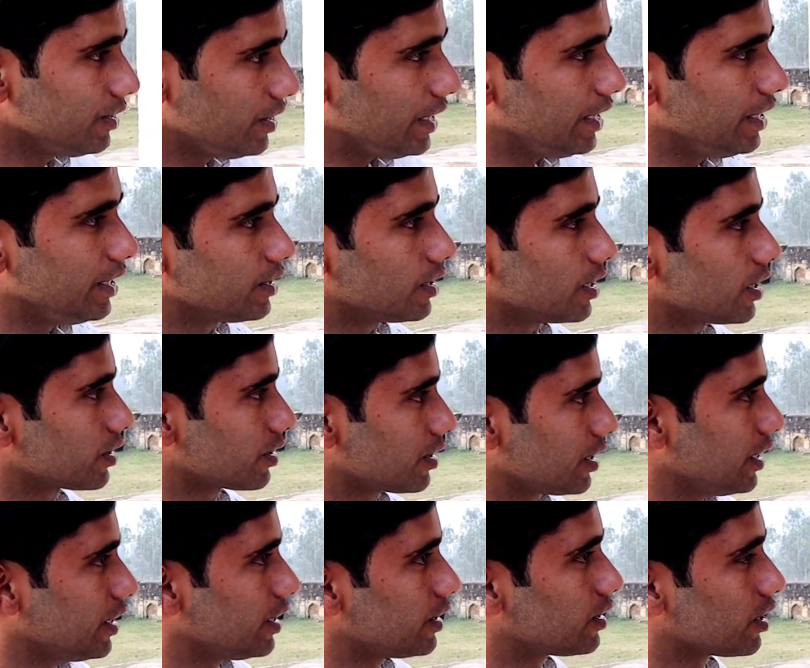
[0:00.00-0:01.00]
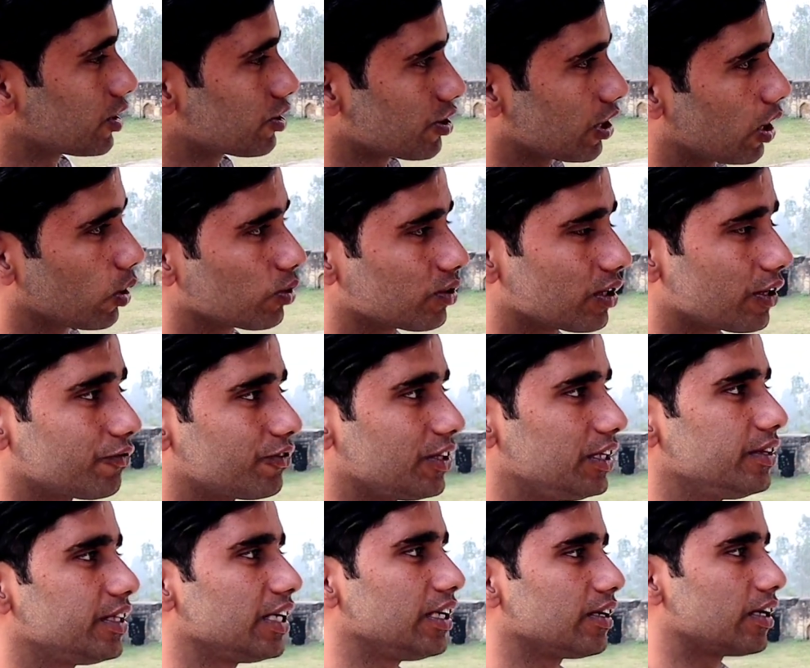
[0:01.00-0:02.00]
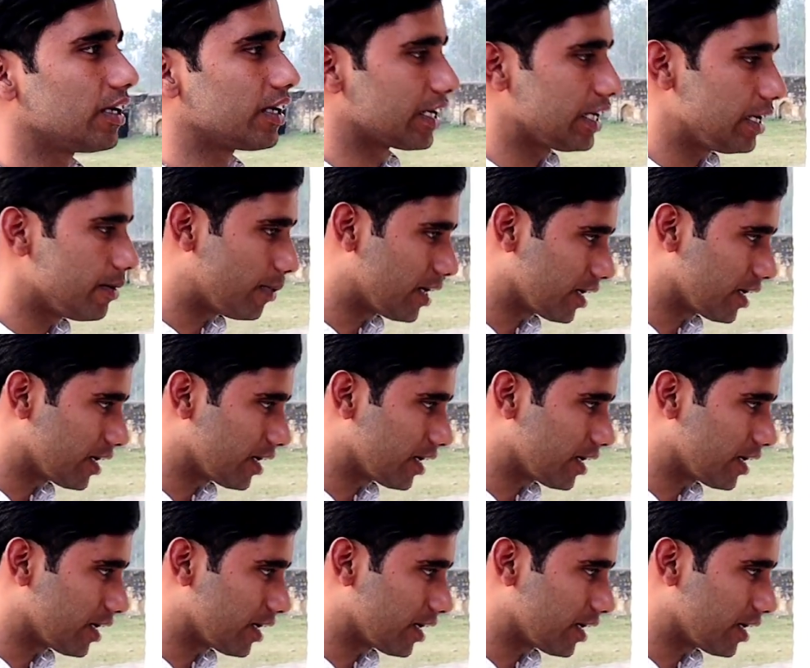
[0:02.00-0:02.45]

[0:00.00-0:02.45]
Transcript: तीन इधर तीन इधर चारों तरफ तीन तीन करके ये